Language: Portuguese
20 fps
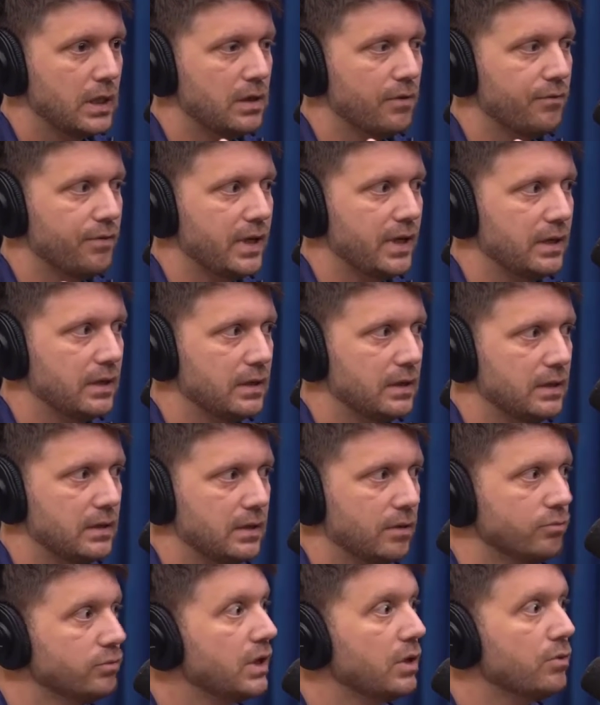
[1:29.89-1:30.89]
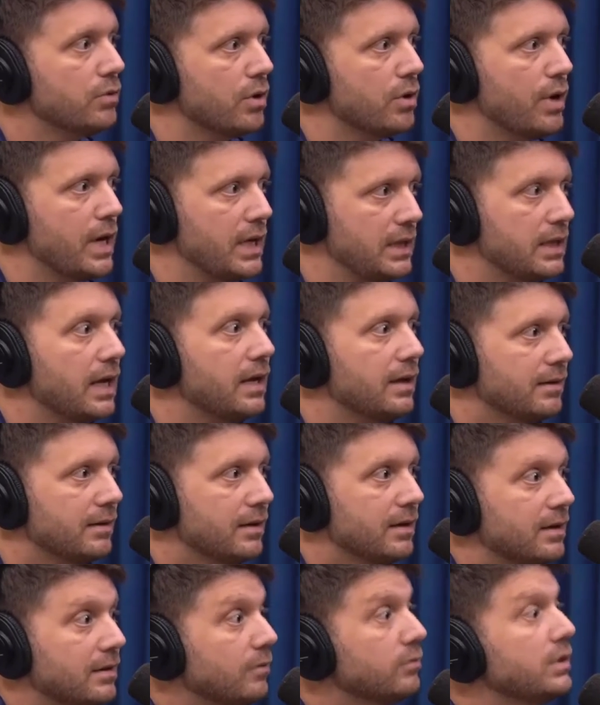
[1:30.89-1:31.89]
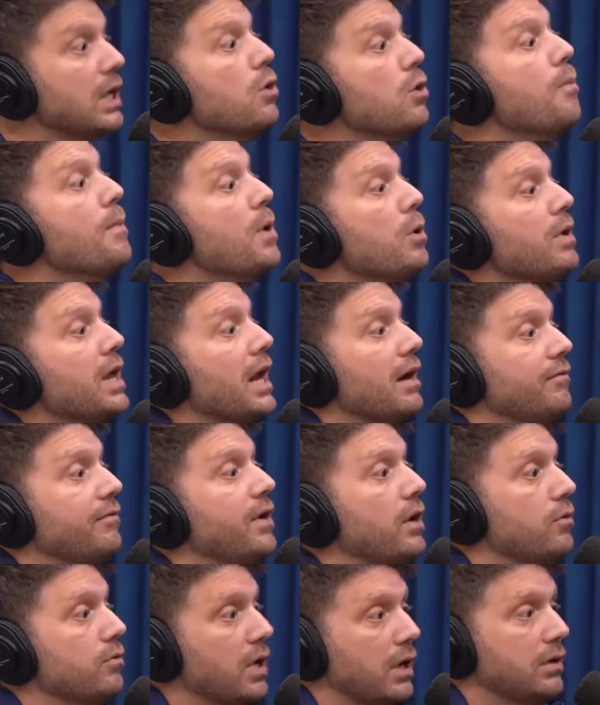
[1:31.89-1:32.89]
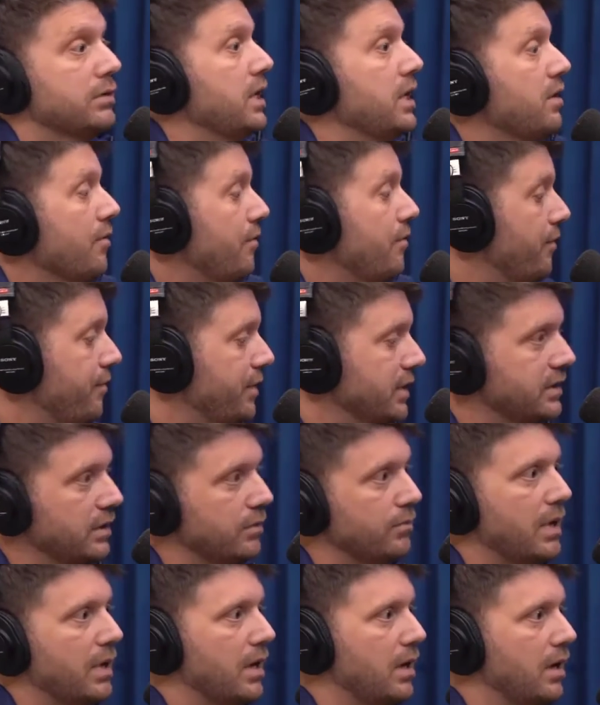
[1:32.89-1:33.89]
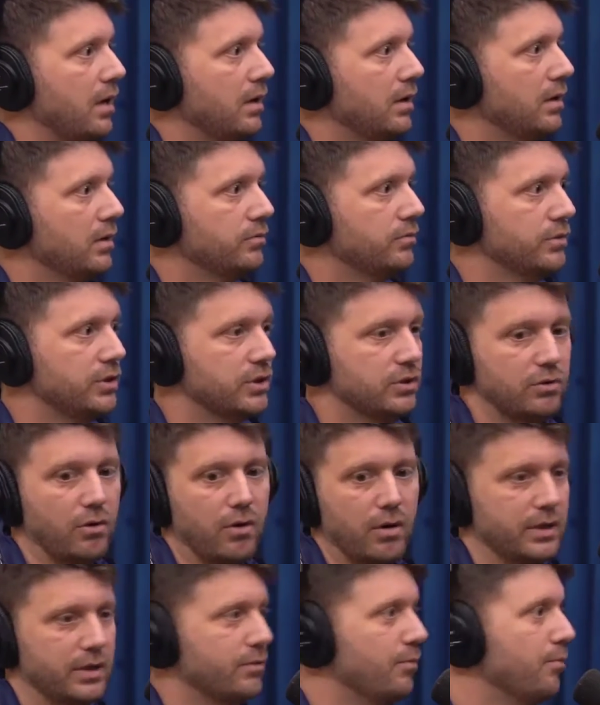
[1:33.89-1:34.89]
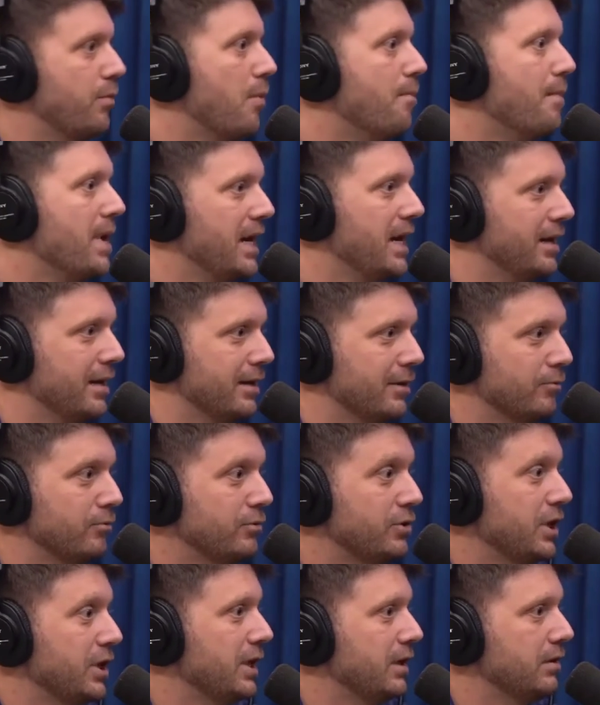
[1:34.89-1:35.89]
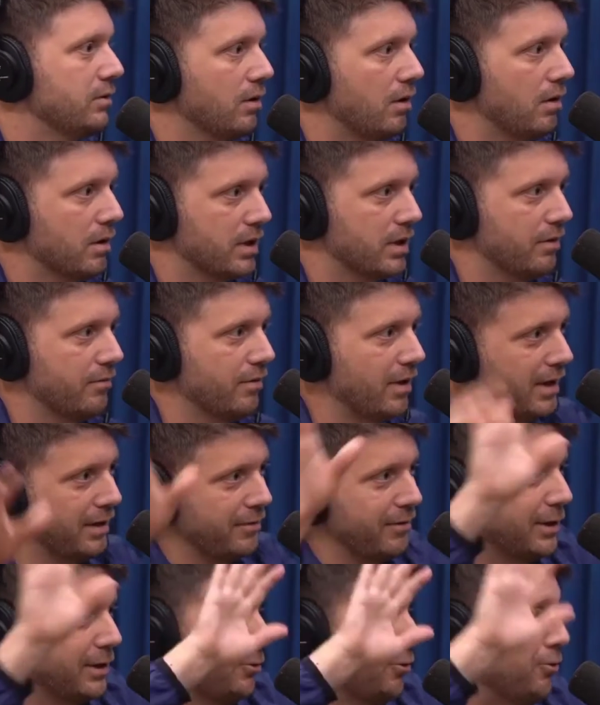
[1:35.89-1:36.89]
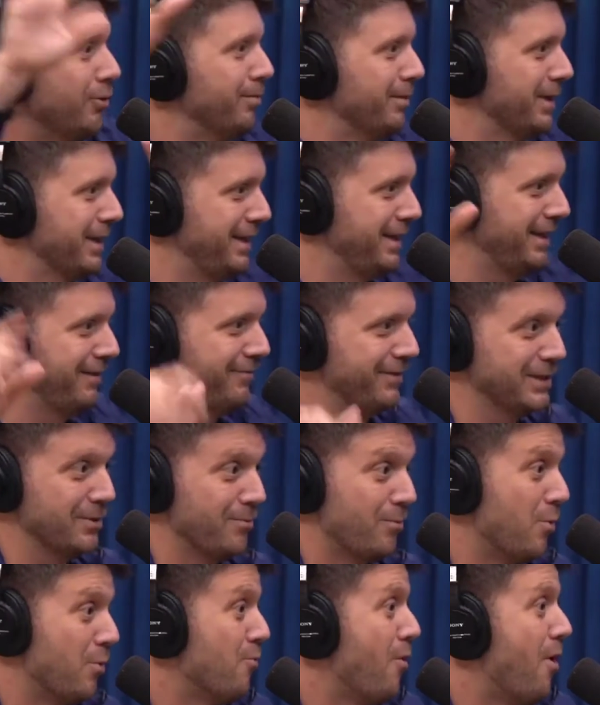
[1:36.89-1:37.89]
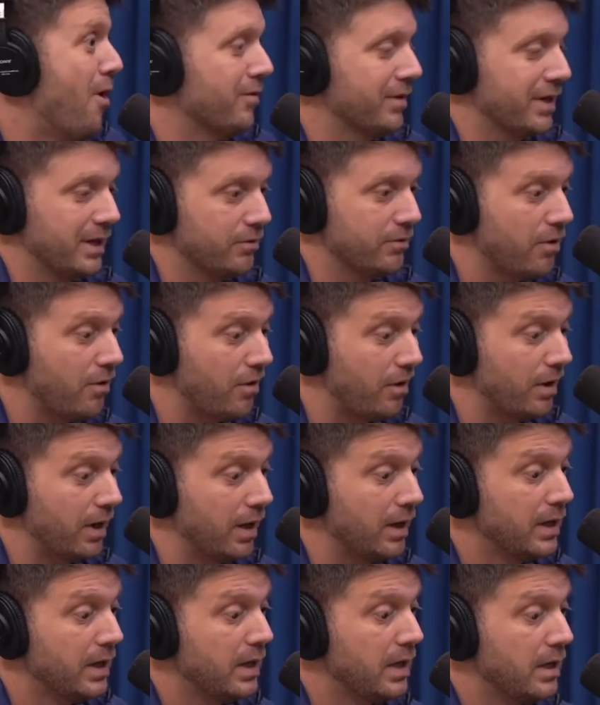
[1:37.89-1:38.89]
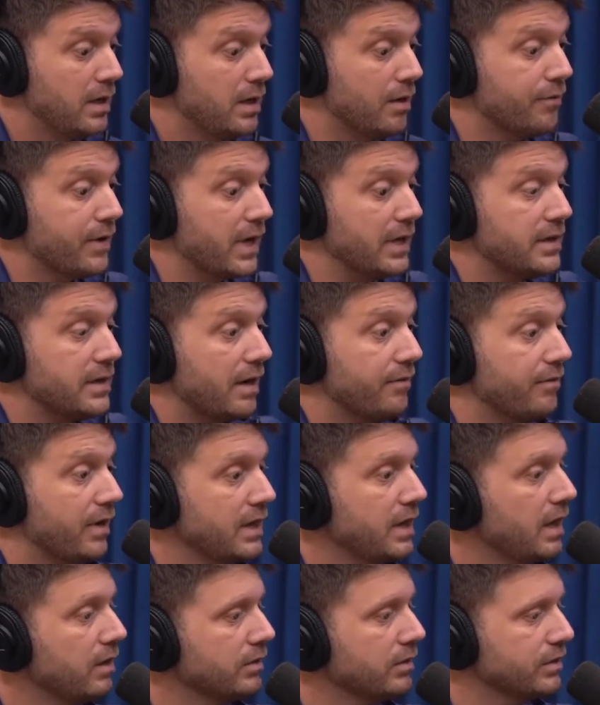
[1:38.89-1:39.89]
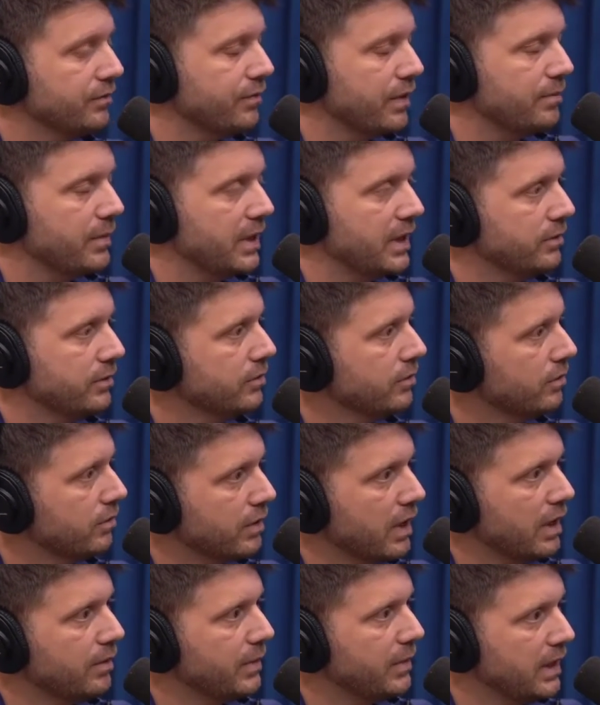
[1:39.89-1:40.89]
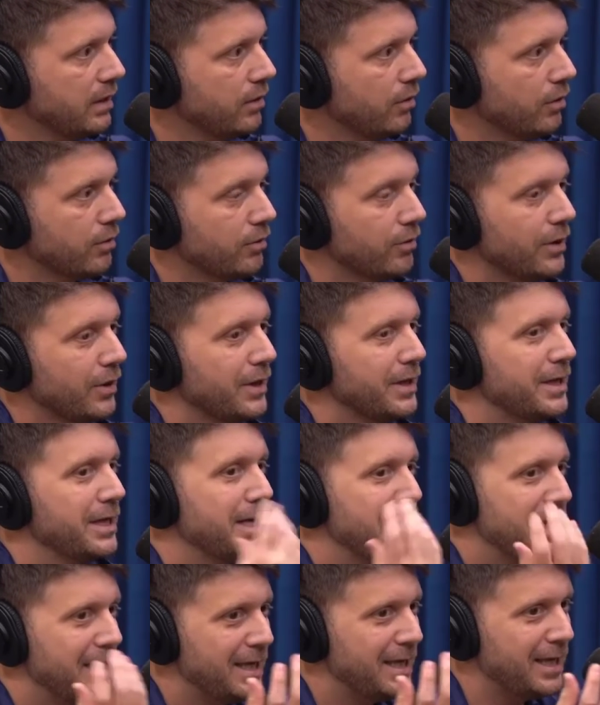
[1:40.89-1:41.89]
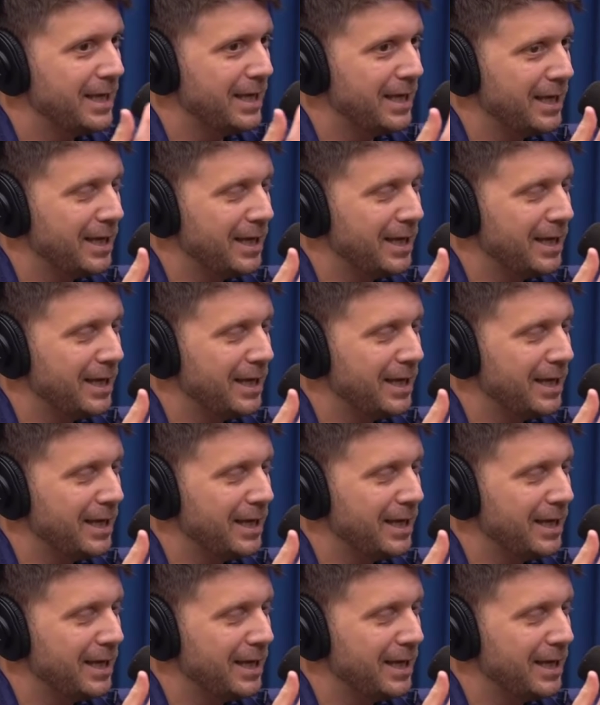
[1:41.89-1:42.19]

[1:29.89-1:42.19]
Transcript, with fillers: E eu falei, não tem o que eu render. Não tem como eu gravar o. O que, que eu vou fazer? Uma, um story, um bumerangue, um TikTok com a, com a turma aqui, fazer um moonwalk, não rola. E eu fiquei travadão, assim, eu falei, mano, eu tô num lugar meio louco. E.